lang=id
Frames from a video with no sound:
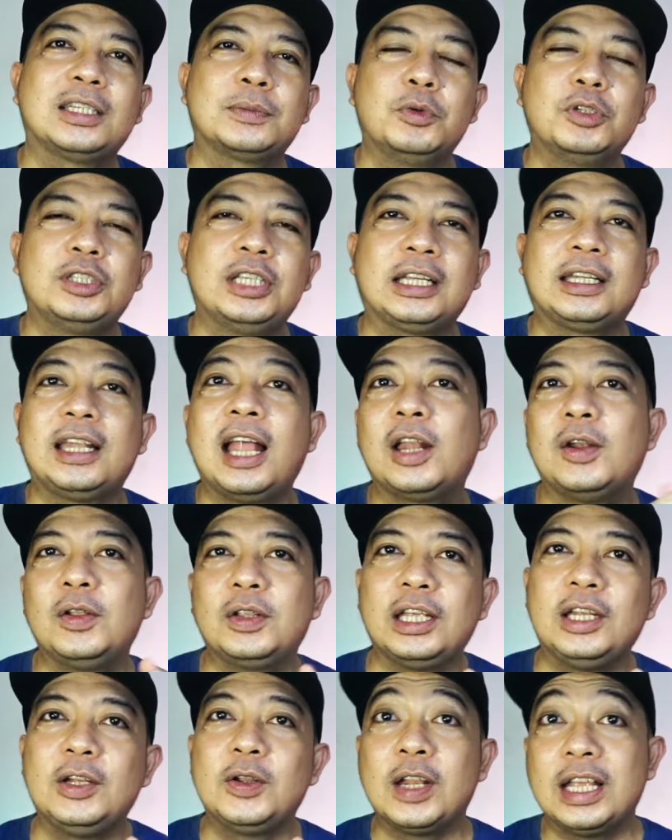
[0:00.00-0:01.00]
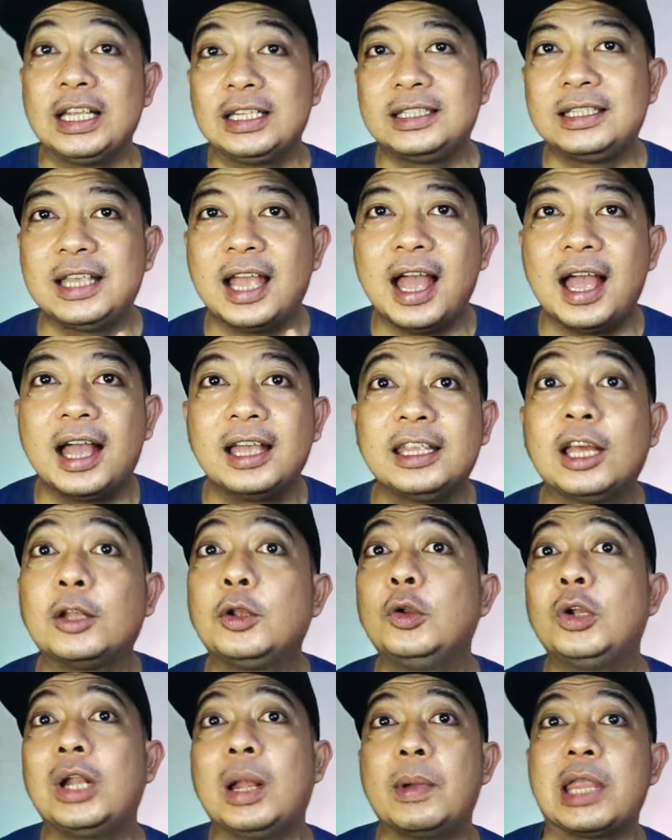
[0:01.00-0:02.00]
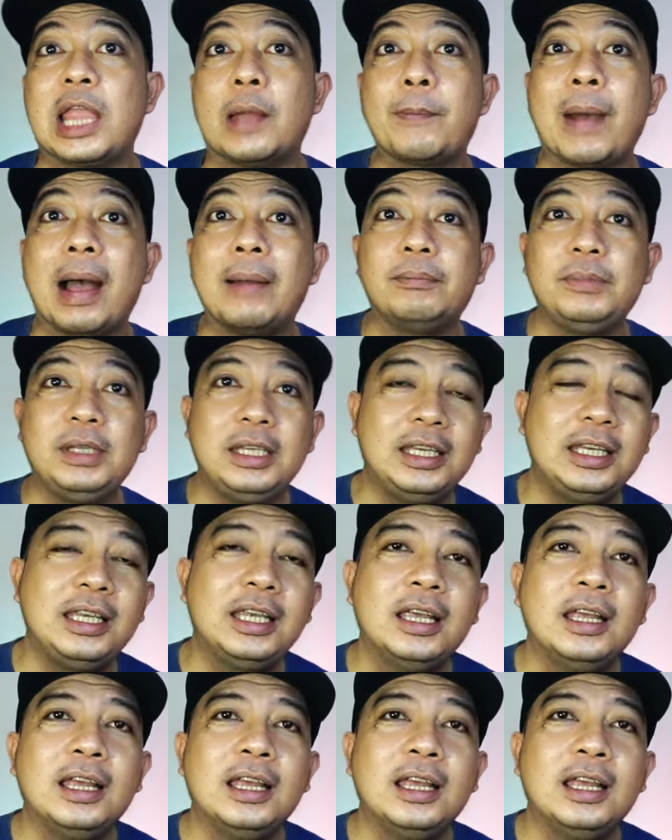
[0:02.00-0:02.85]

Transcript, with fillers: Musik Dangdut Indonesia yang dulu namanya PAMI